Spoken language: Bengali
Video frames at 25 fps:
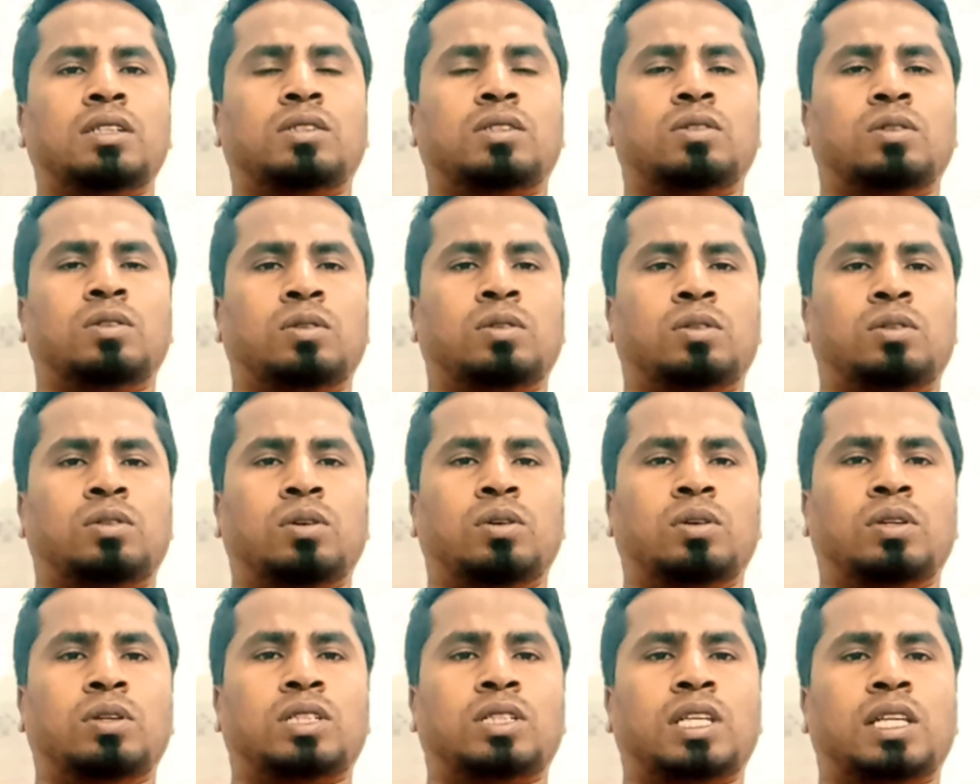সো
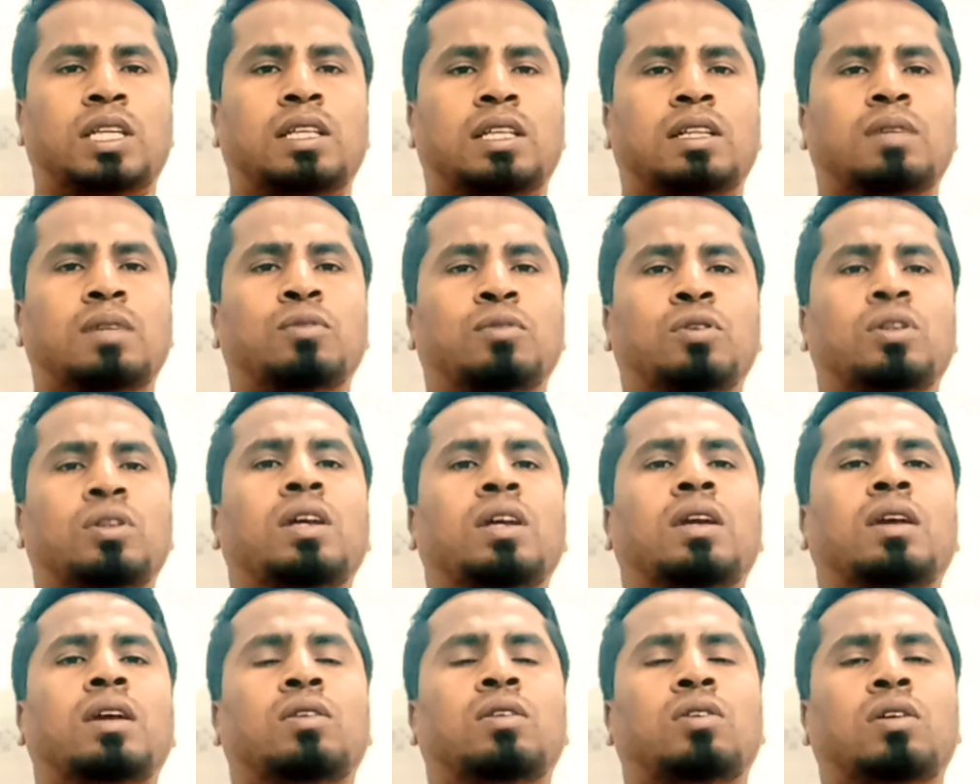তো সেটাতে
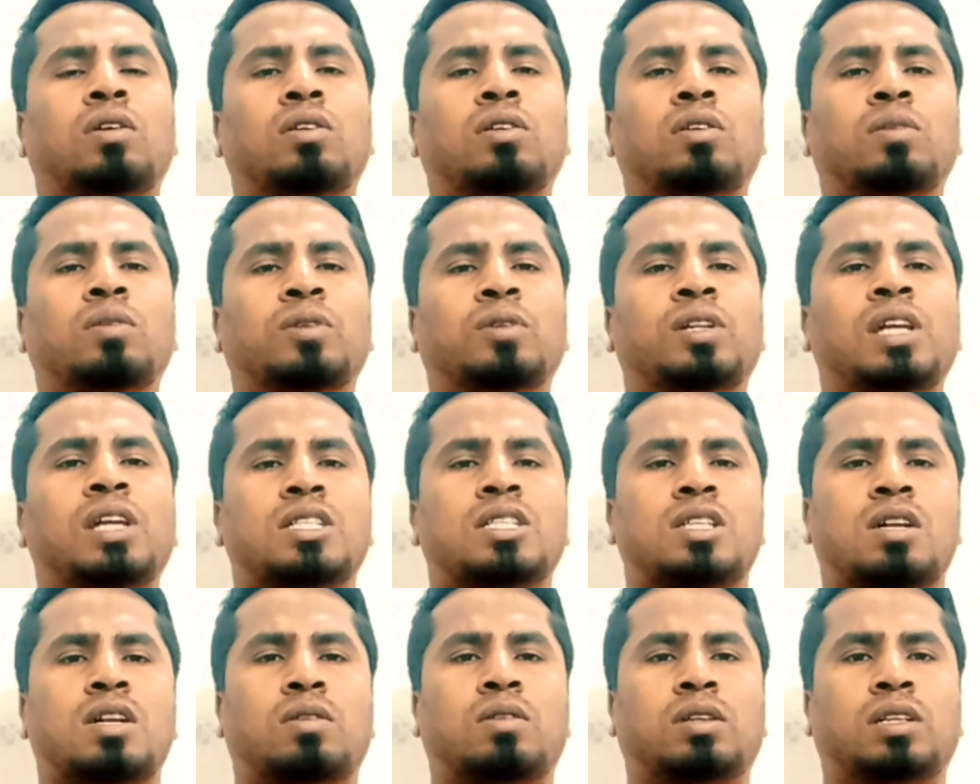মোদি নরেন্দ্র মোদী
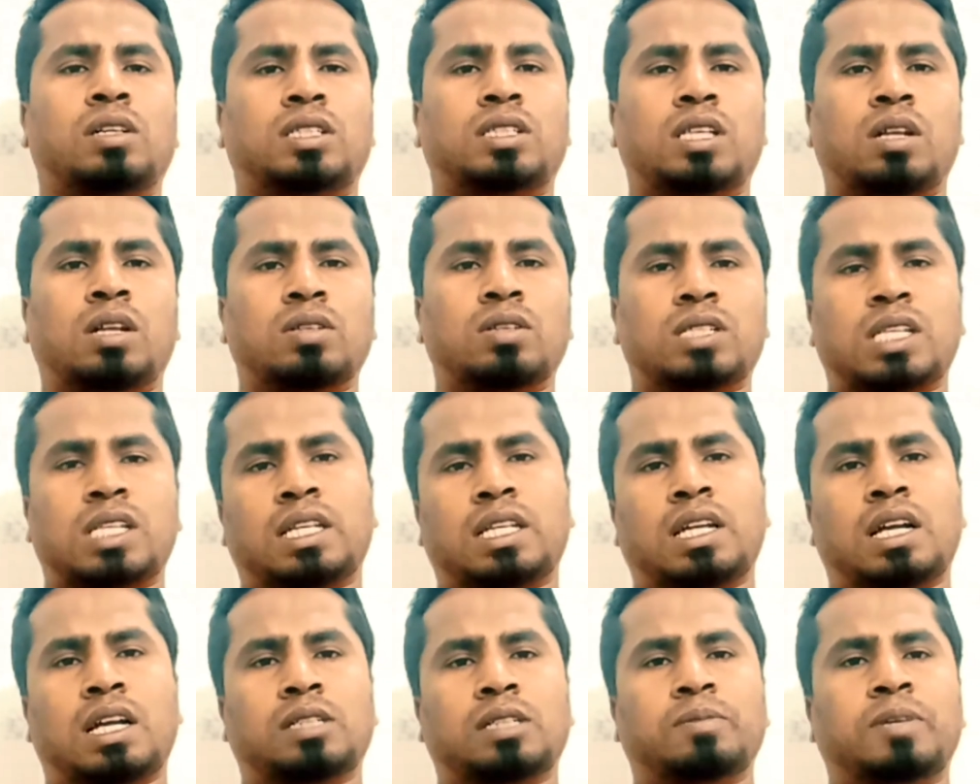আসার কথা ছিল
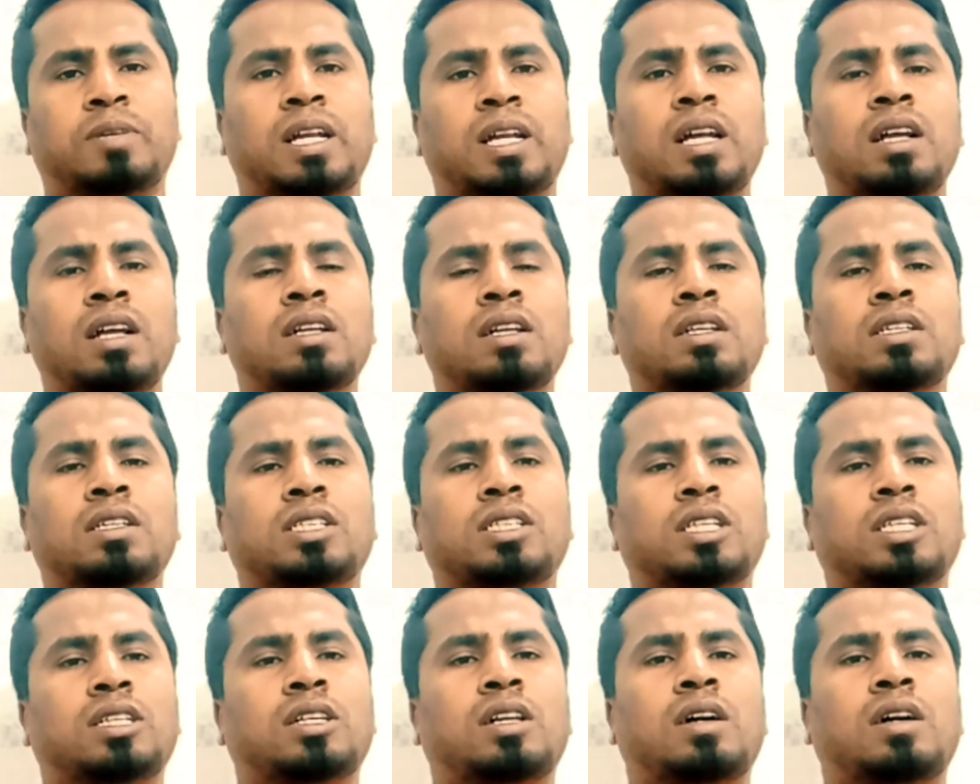সেটা আসবে না
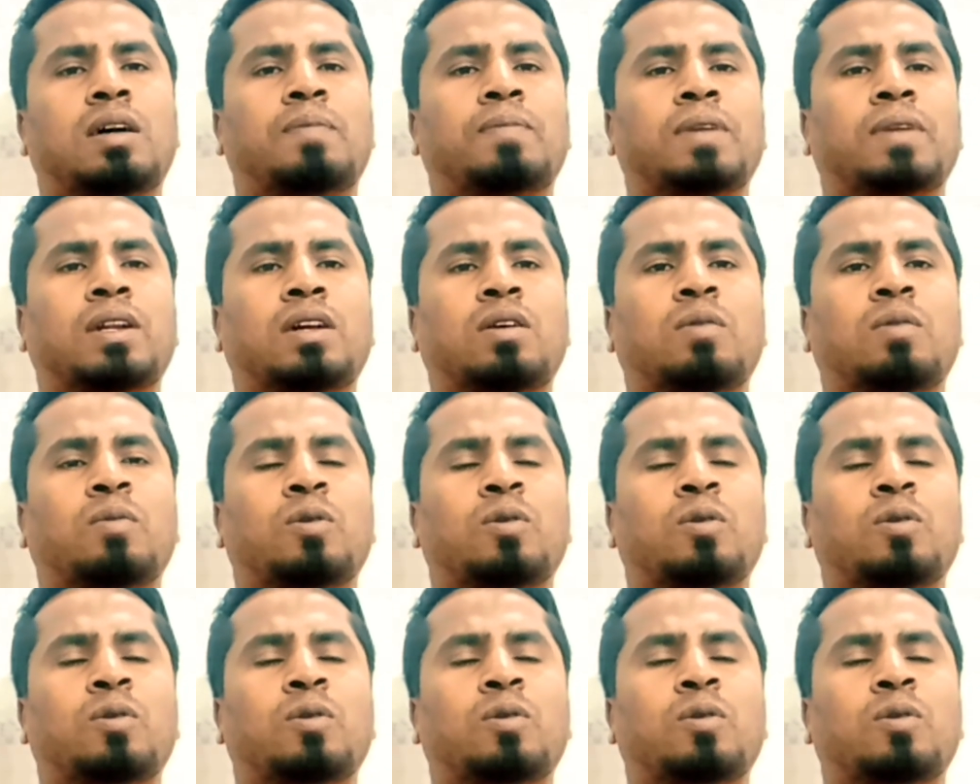সেটা আপনারা